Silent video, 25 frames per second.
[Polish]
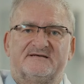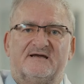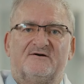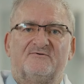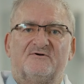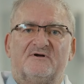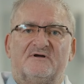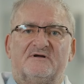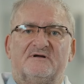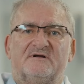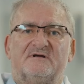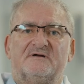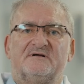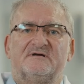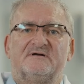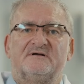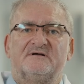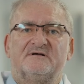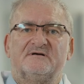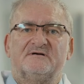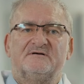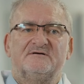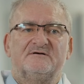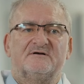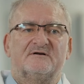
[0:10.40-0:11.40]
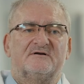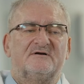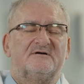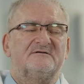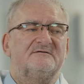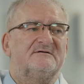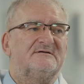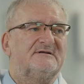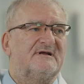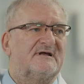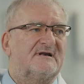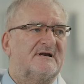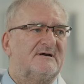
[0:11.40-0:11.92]
Całe
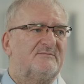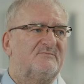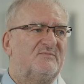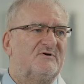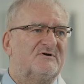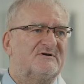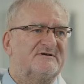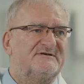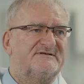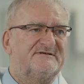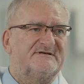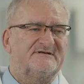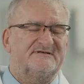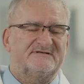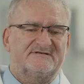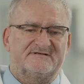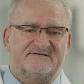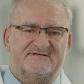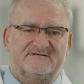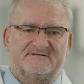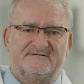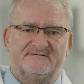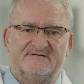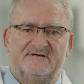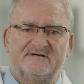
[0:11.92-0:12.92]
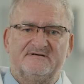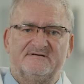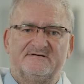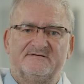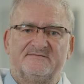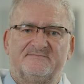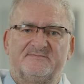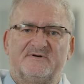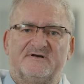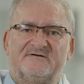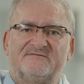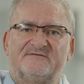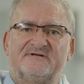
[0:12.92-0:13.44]
grono na raporcie z,
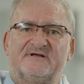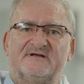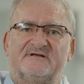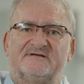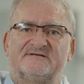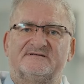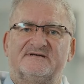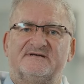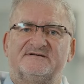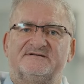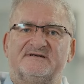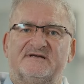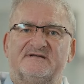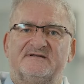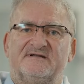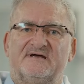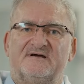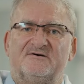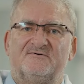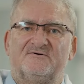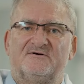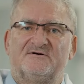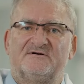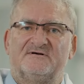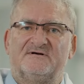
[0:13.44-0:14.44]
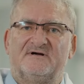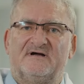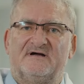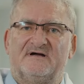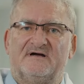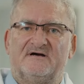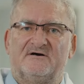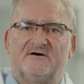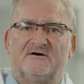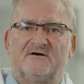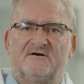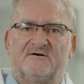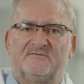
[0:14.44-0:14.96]
prawda, zasiadało
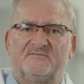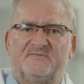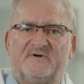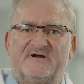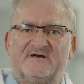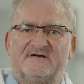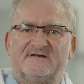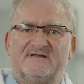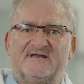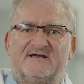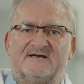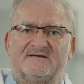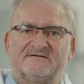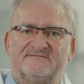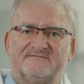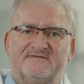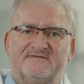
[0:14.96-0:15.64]
aeropak tak